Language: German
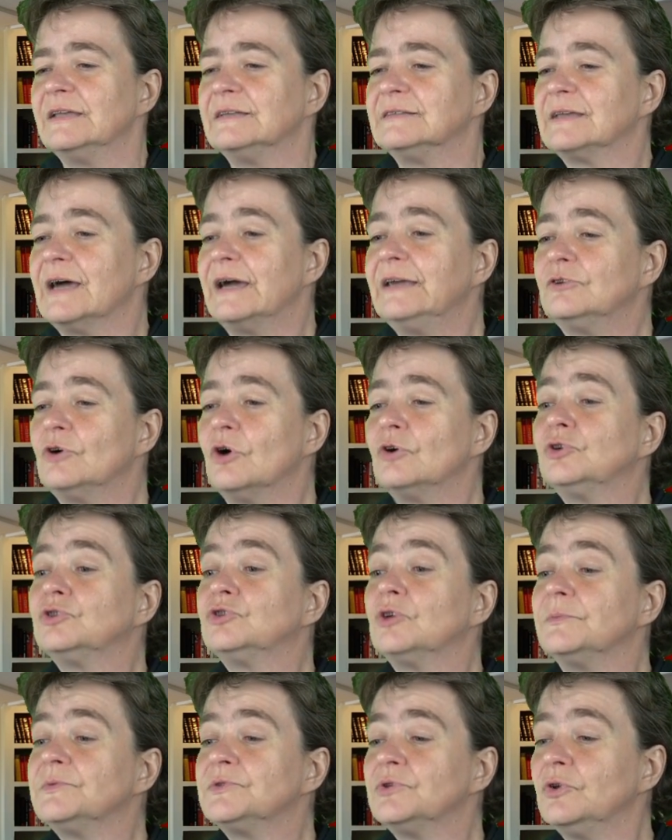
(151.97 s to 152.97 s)
Seit Onkel
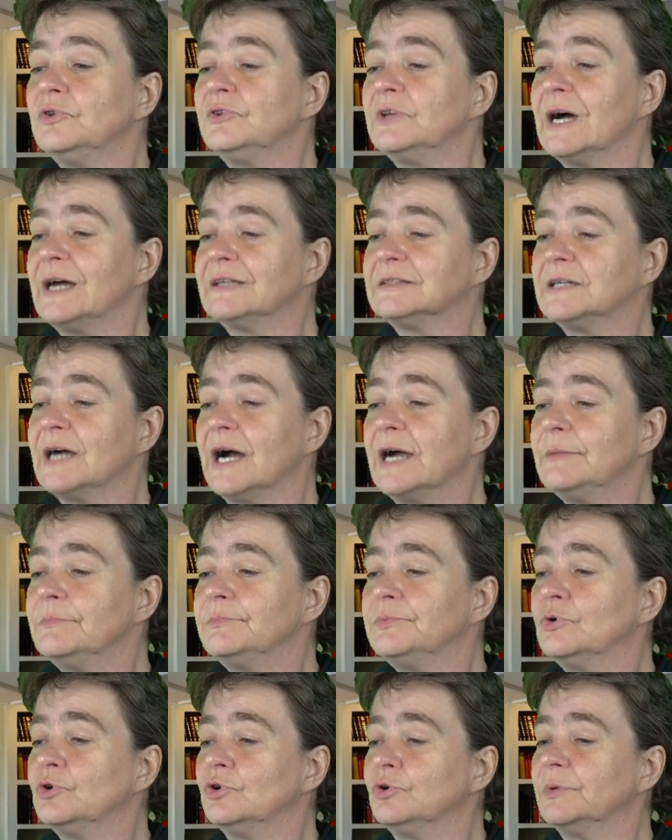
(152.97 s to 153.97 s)
Toms Hütte hat kein
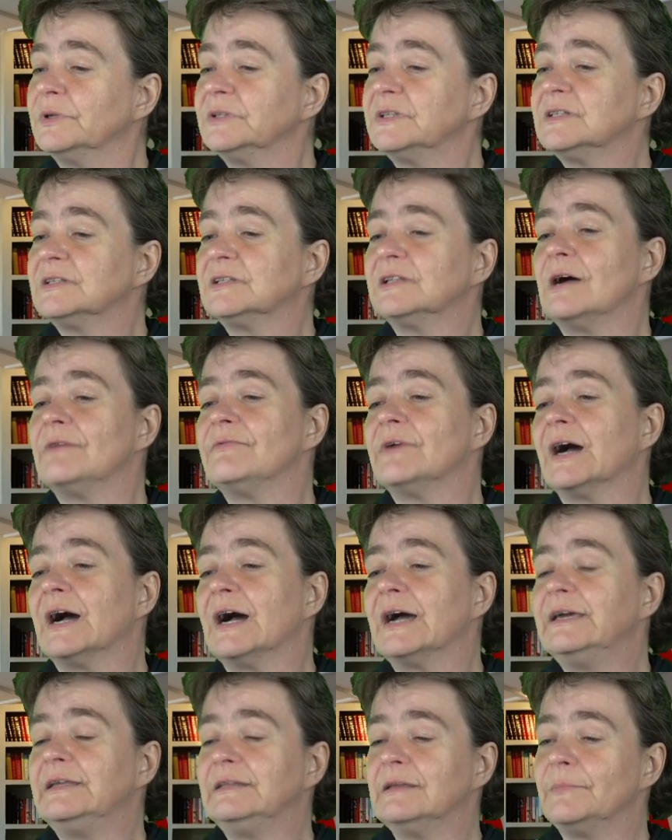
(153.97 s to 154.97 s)
Buch über die
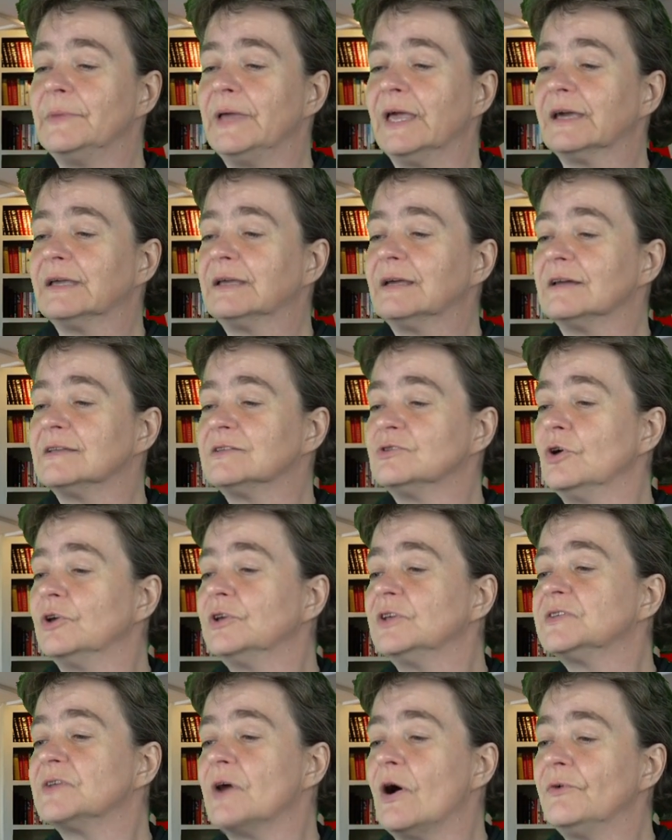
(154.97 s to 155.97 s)
Sklaverei in Amerika
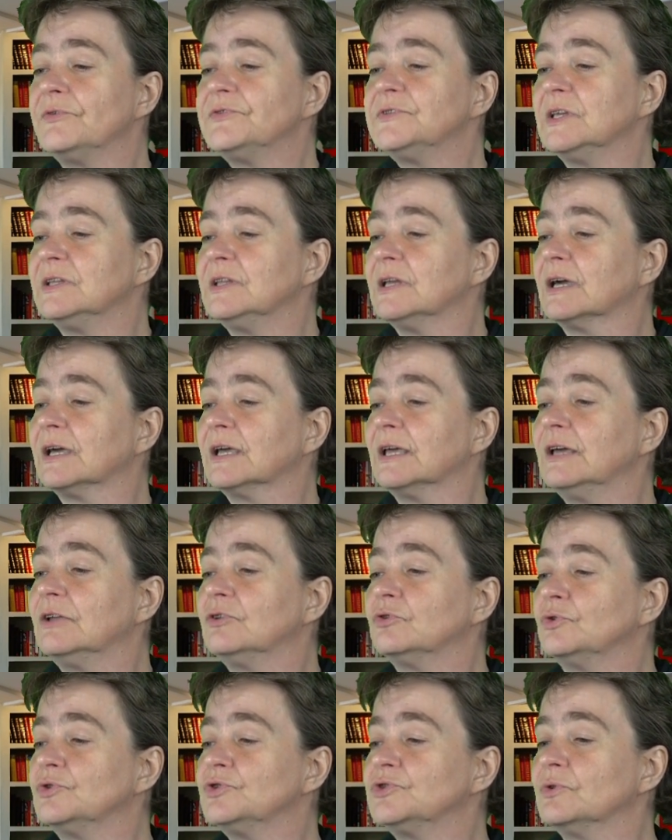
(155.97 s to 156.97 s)
solches Aufsehen
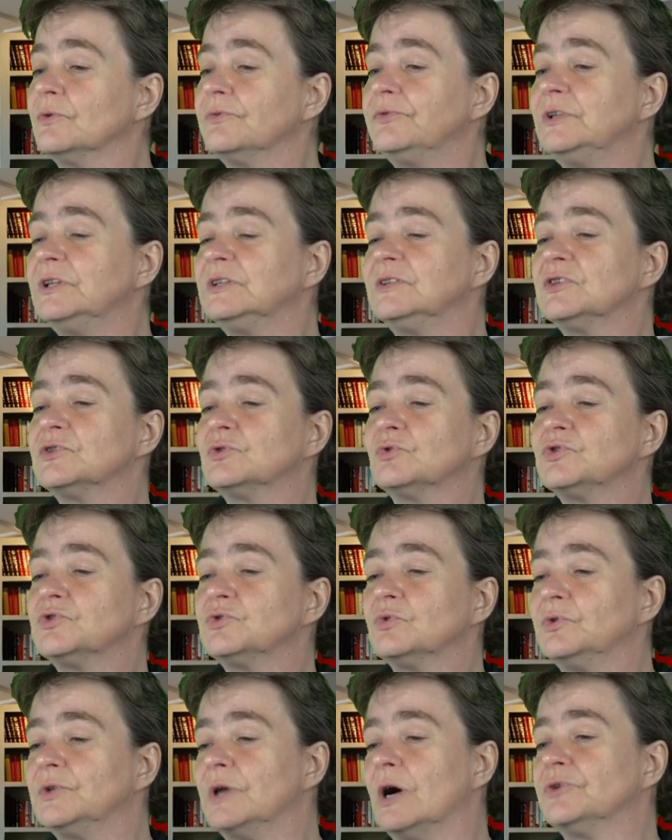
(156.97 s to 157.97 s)
erregt und so viele
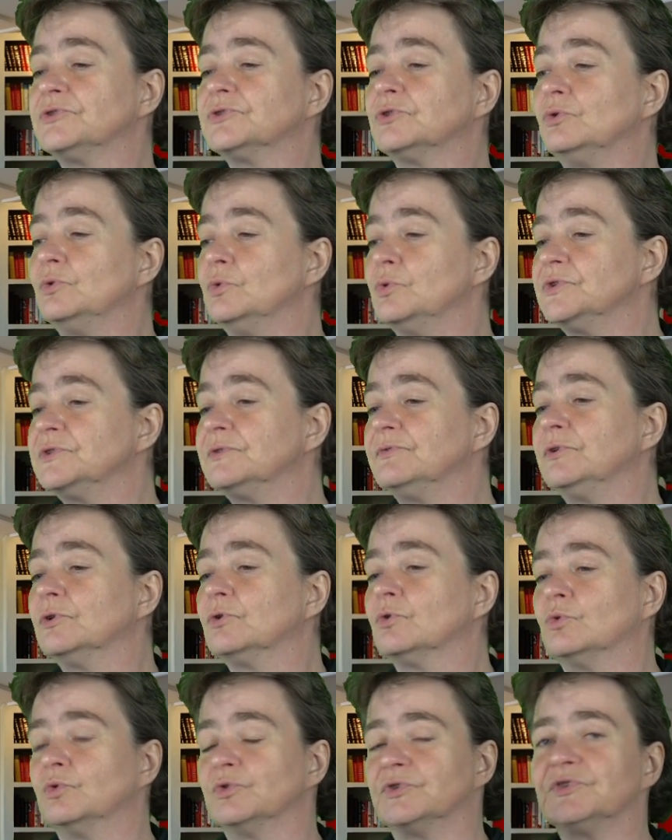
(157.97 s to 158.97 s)
Diskussionen ausgelöst wie
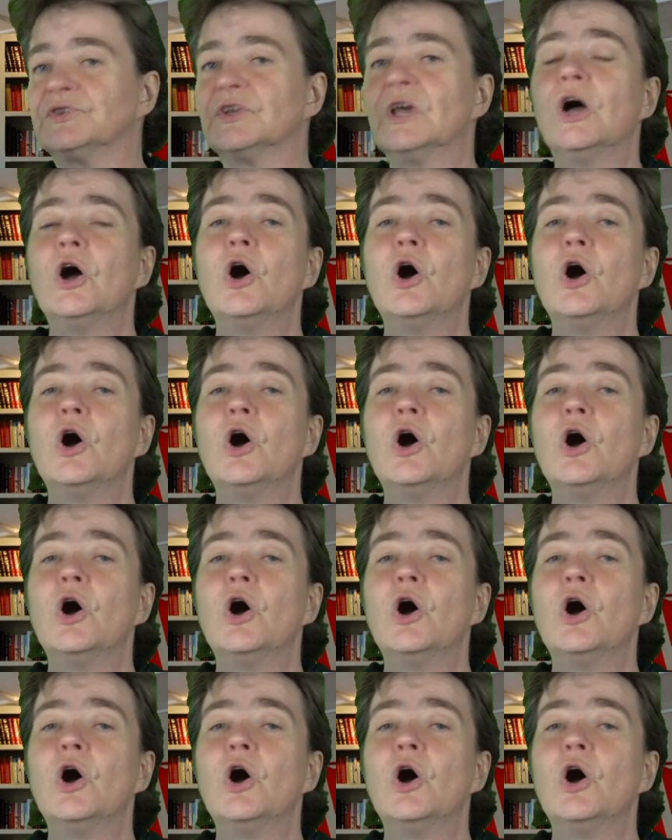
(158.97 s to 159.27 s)
Roots.